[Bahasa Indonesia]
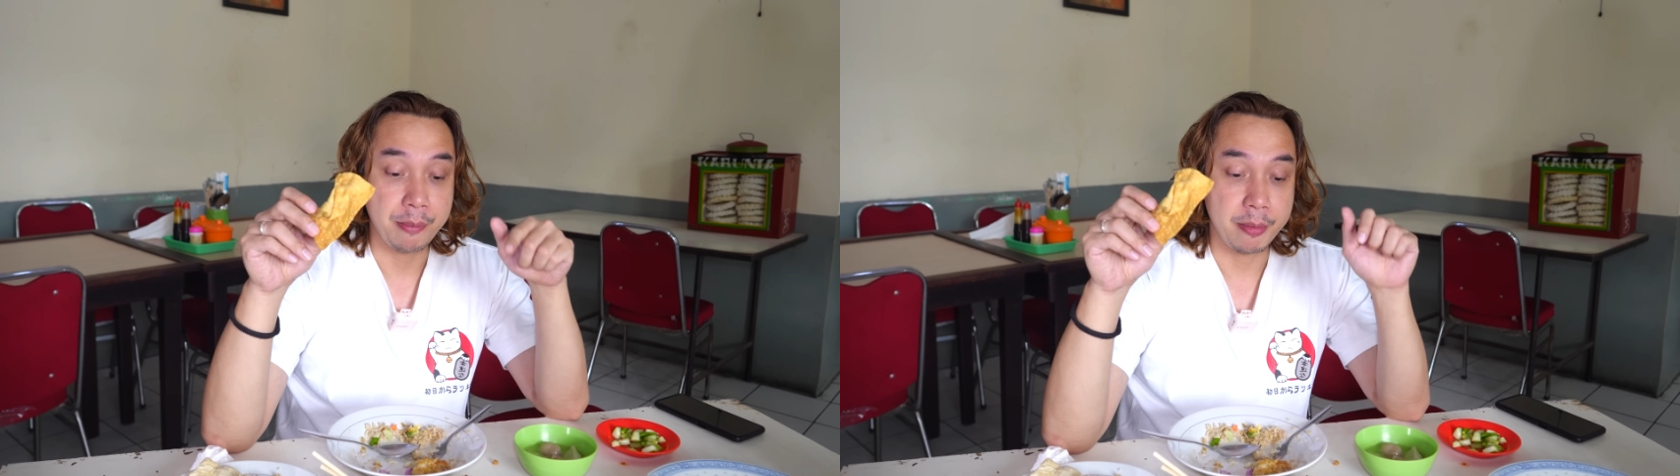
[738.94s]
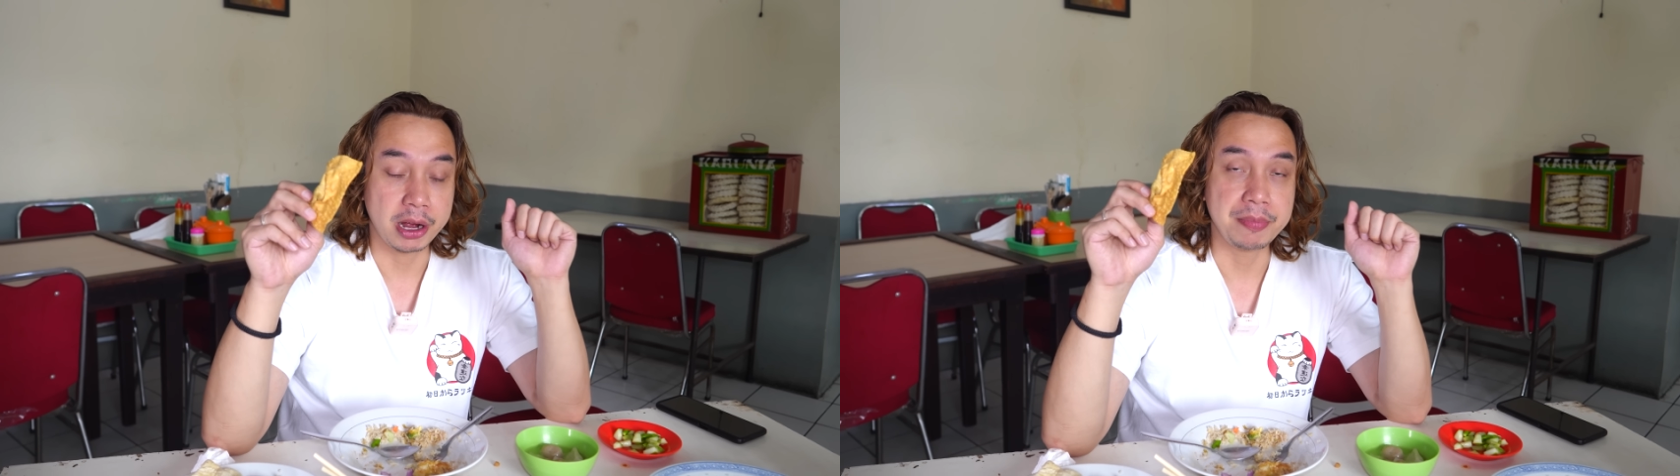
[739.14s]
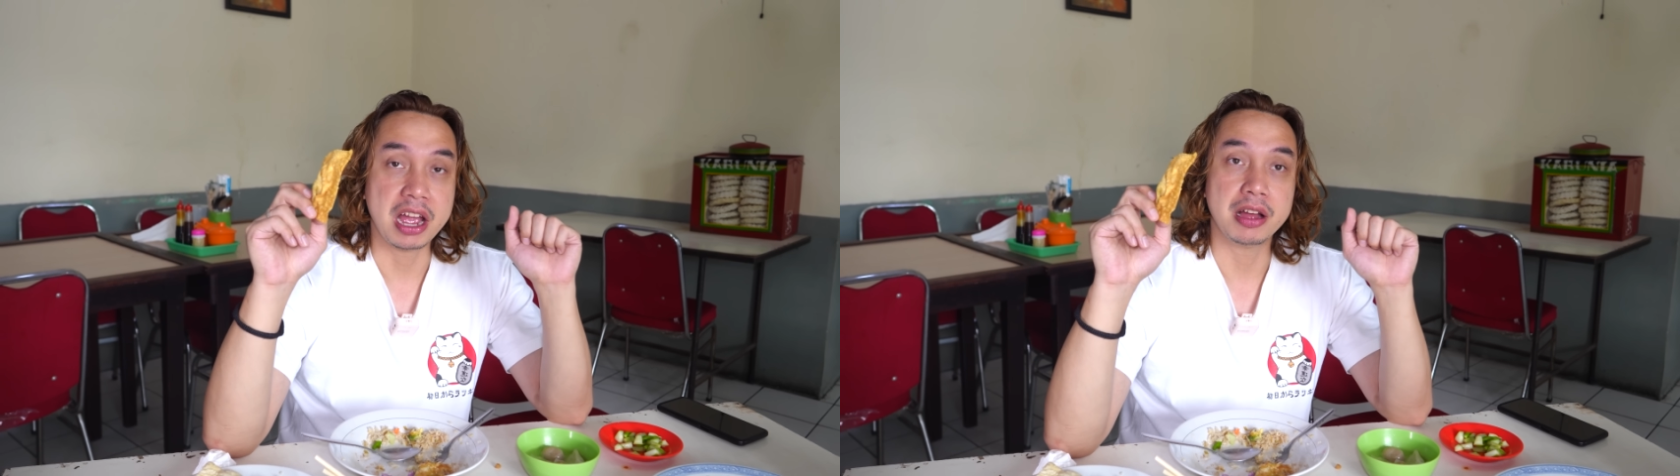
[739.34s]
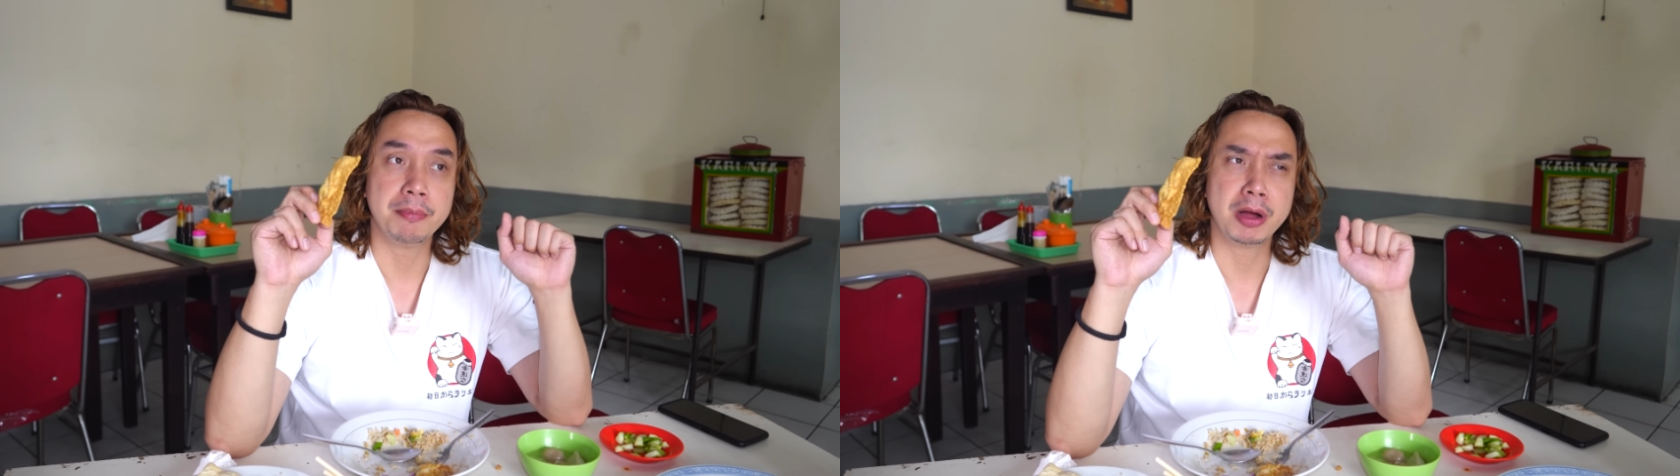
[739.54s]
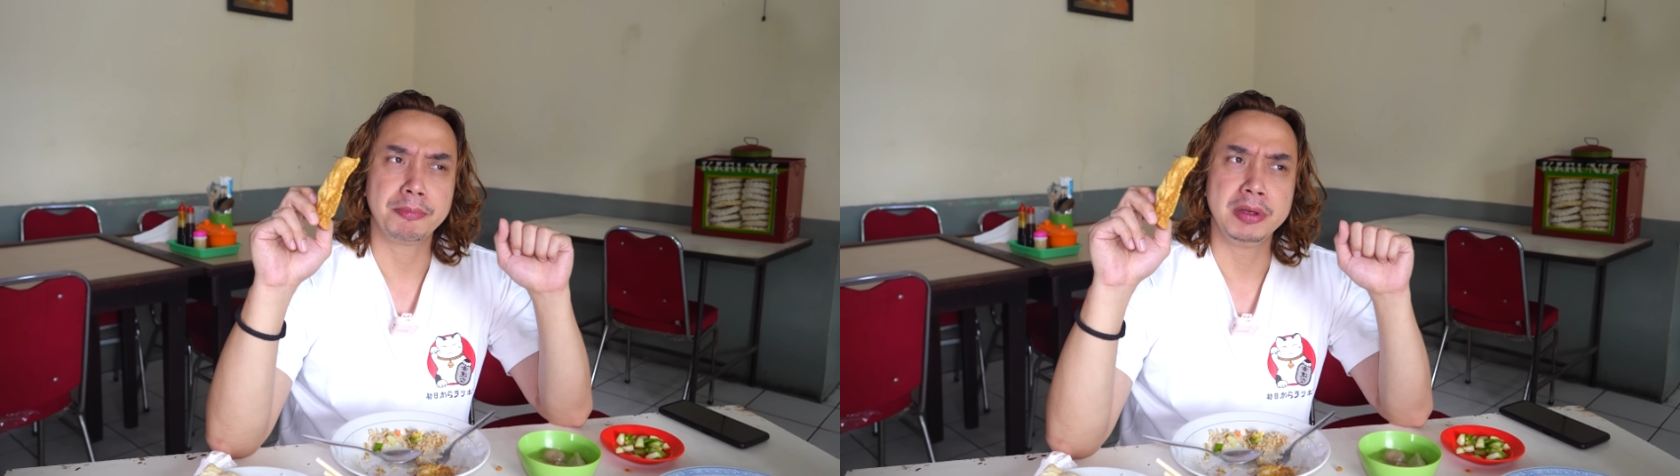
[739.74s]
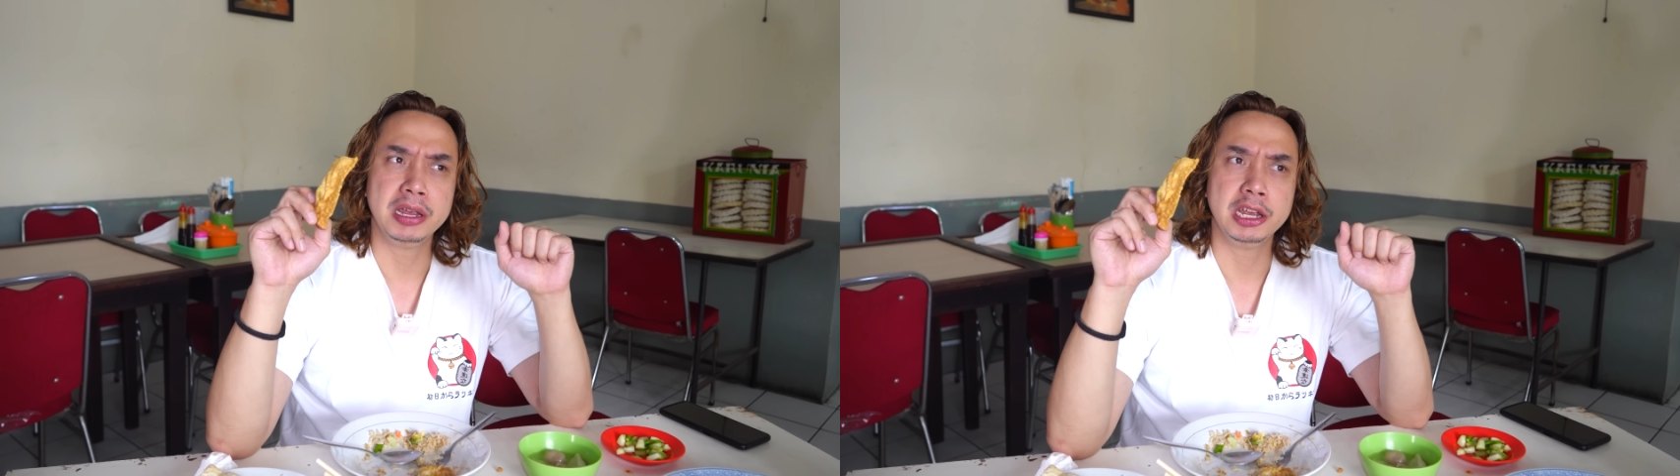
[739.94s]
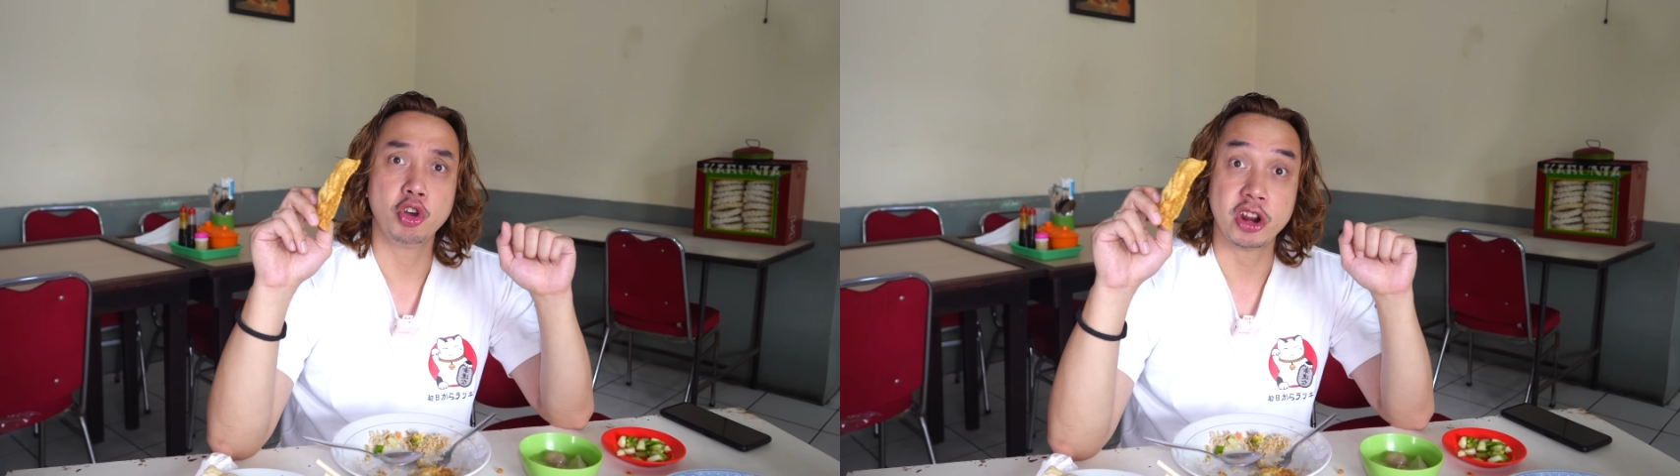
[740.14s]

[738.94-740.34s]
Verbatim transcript: Sama bakmi ah, bakmi